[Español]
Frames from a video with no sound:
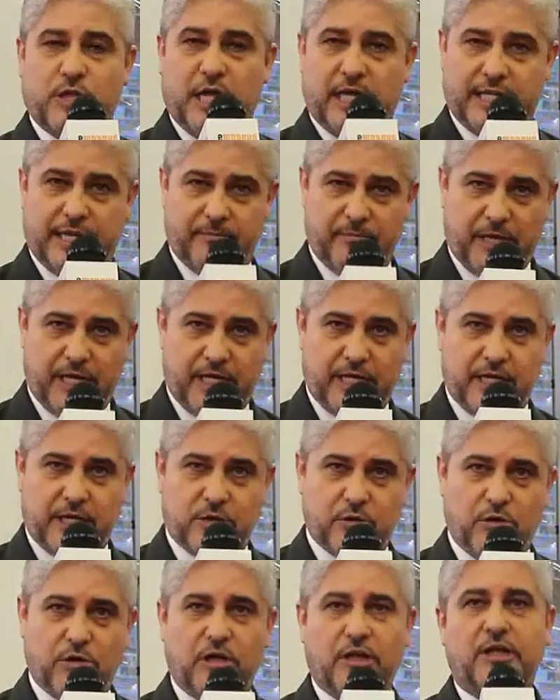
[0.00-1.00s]
la Ciudad de
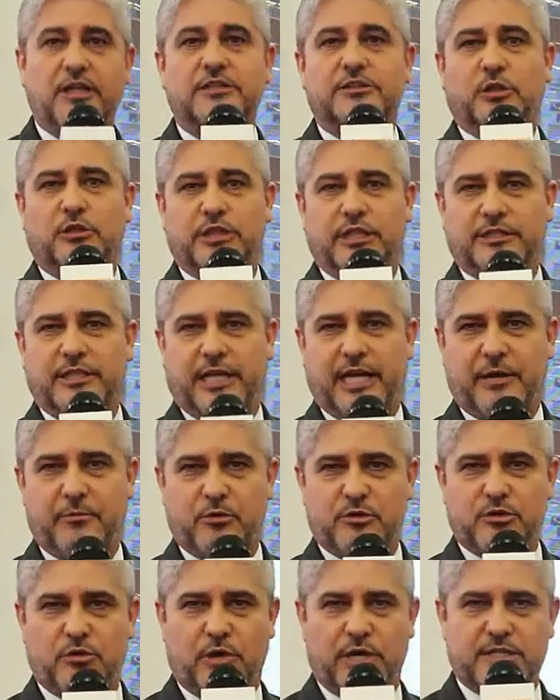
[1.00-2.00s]
México, donde
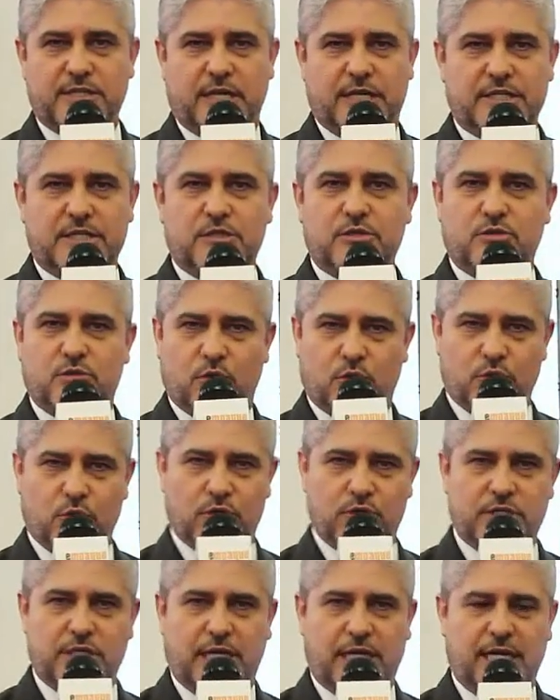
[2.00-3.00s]
tenemos nuestra
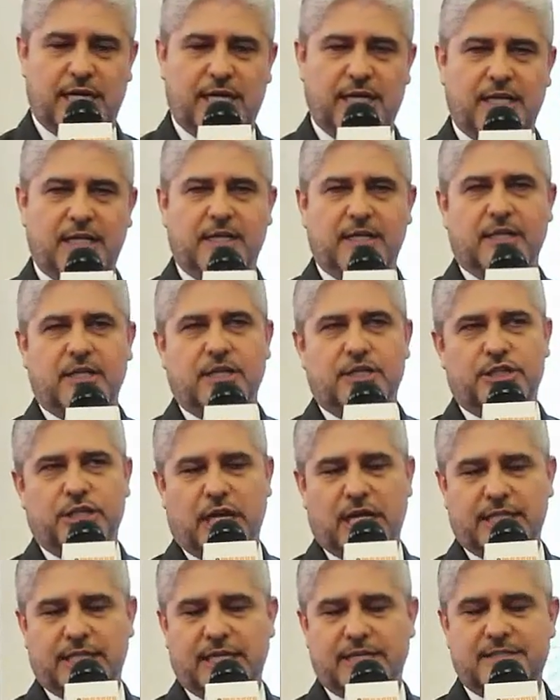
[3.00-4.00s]
sucursal
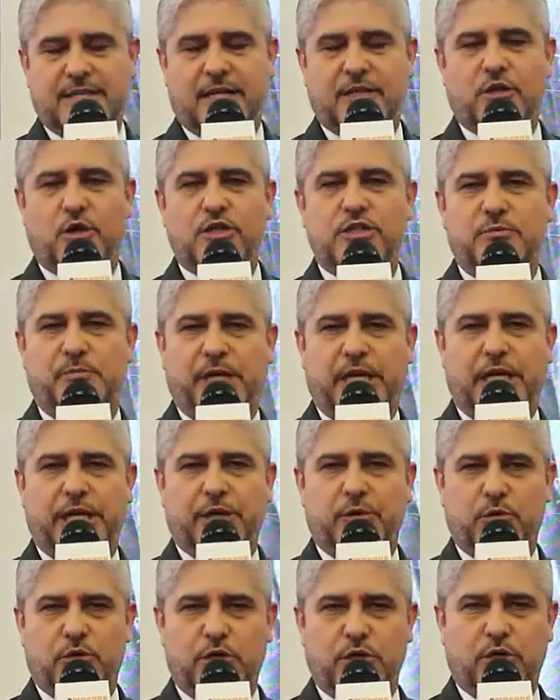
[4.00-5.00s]
ya desde el
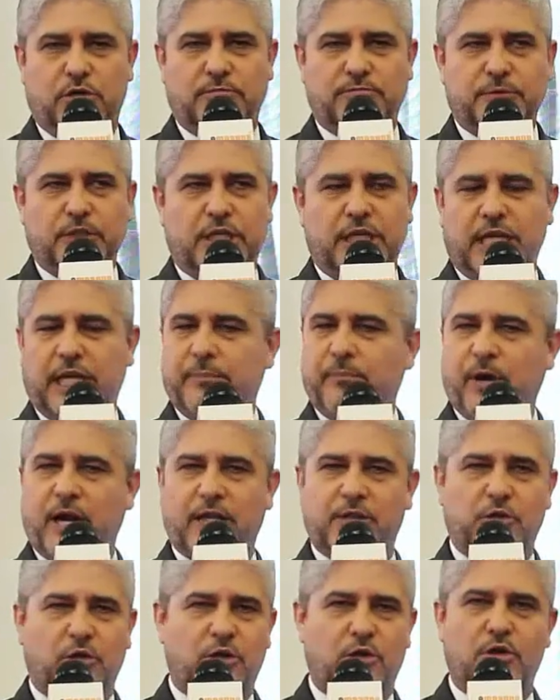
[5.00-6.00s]
2001. Y
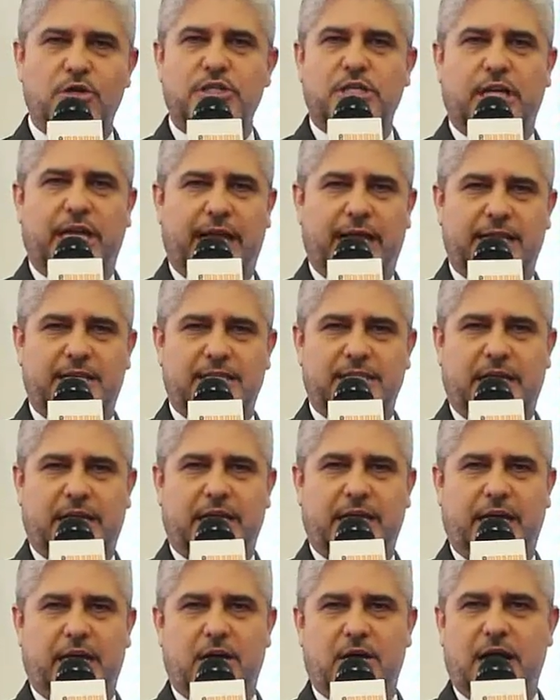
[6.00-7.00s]
para todos los
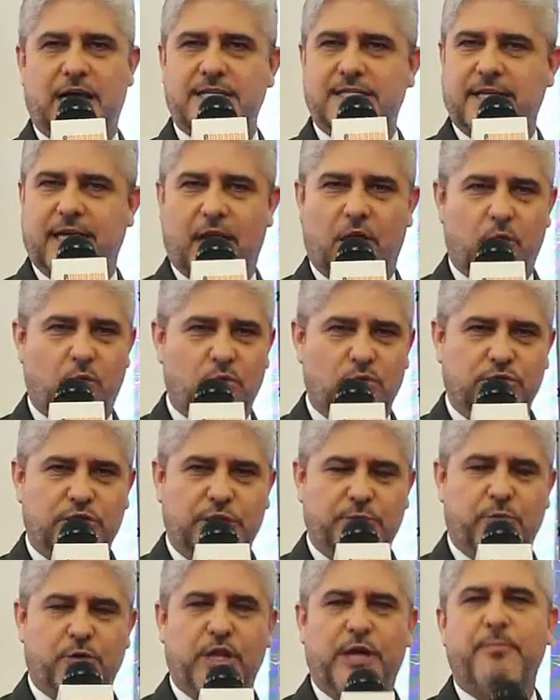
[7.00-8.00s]
clientes que quieran hacer
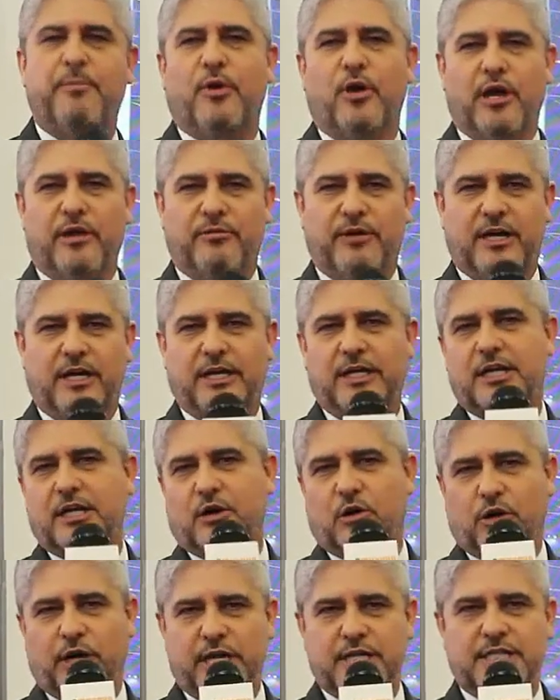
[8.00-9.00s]
algún tipo de prueba
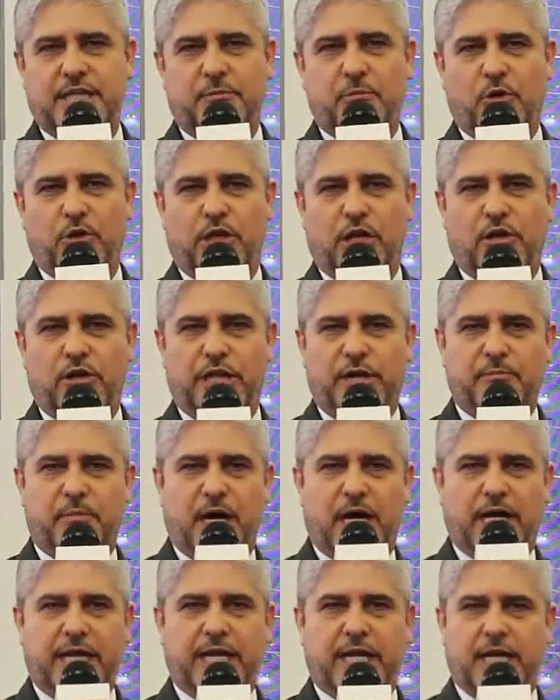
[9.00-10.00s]
con este modelo
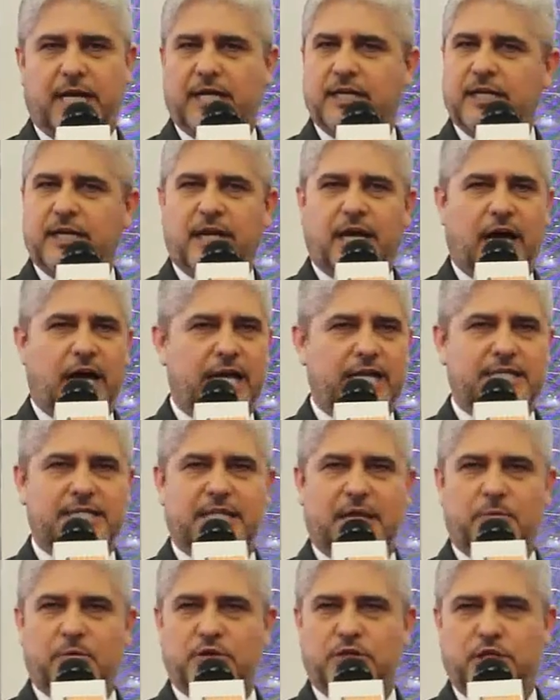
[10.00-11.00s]
de máquina,
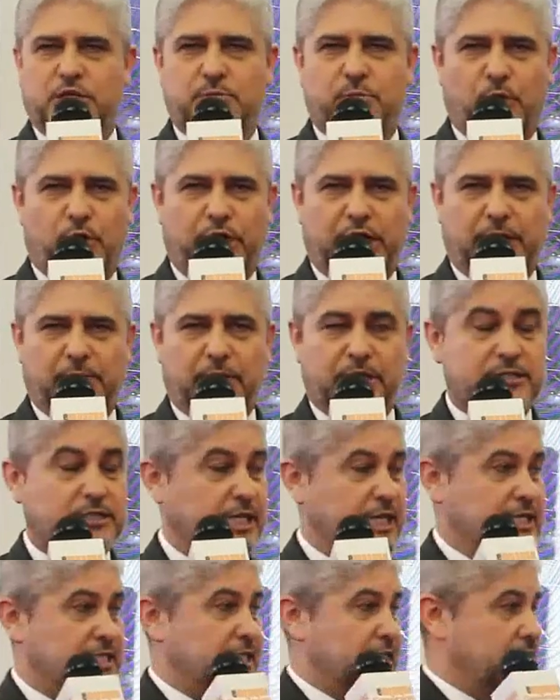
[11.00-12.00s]
ahí estamos
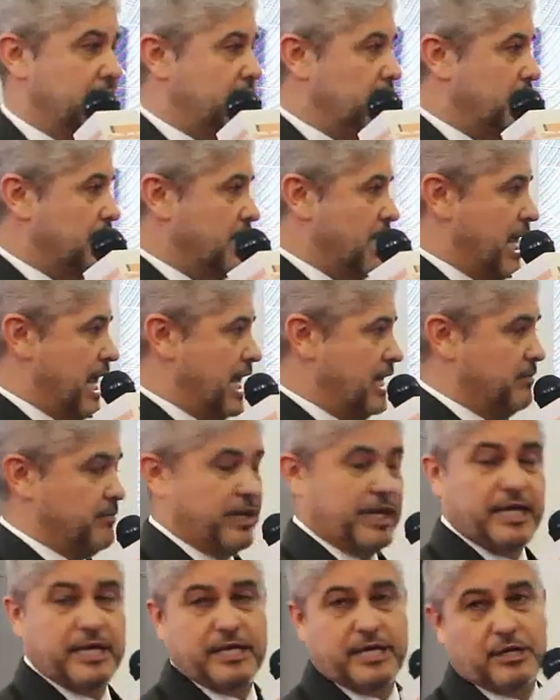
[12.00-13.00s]
disponibles. Que sea
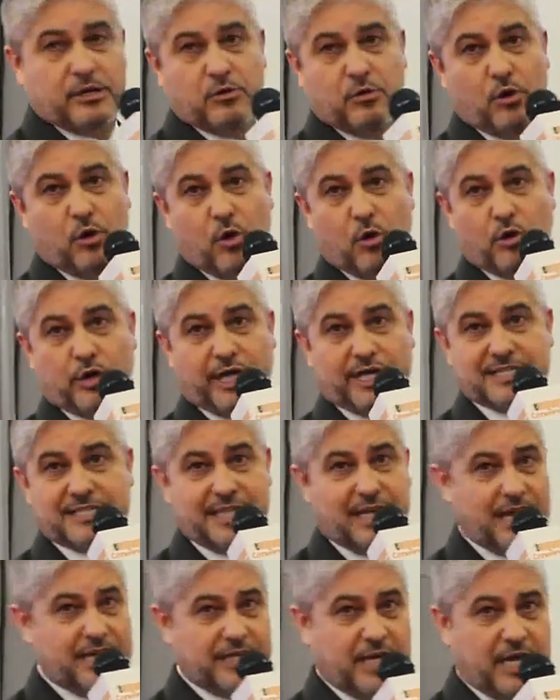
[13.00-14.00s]
en México o
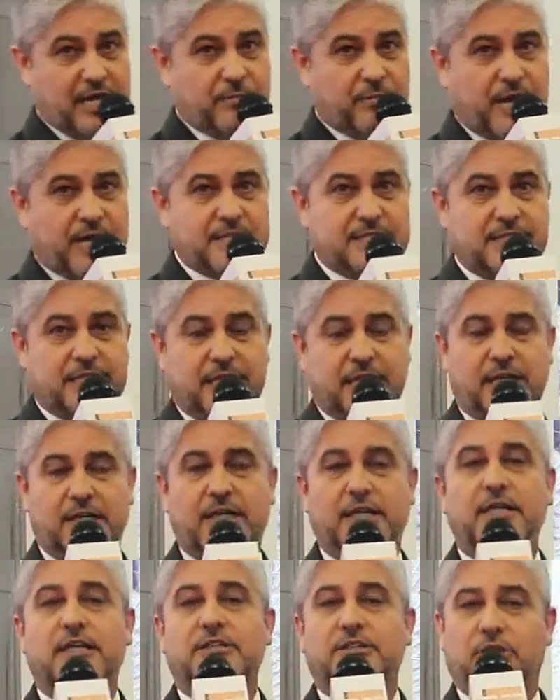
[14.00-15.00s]
que sea allá en
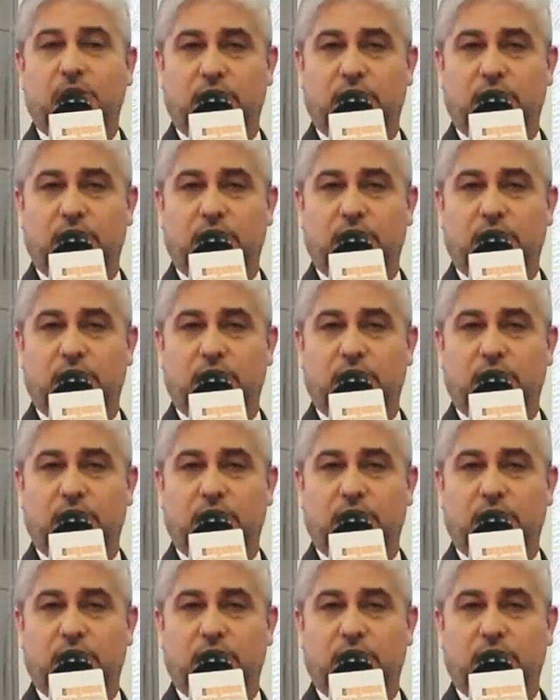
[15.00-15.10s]
Brasil,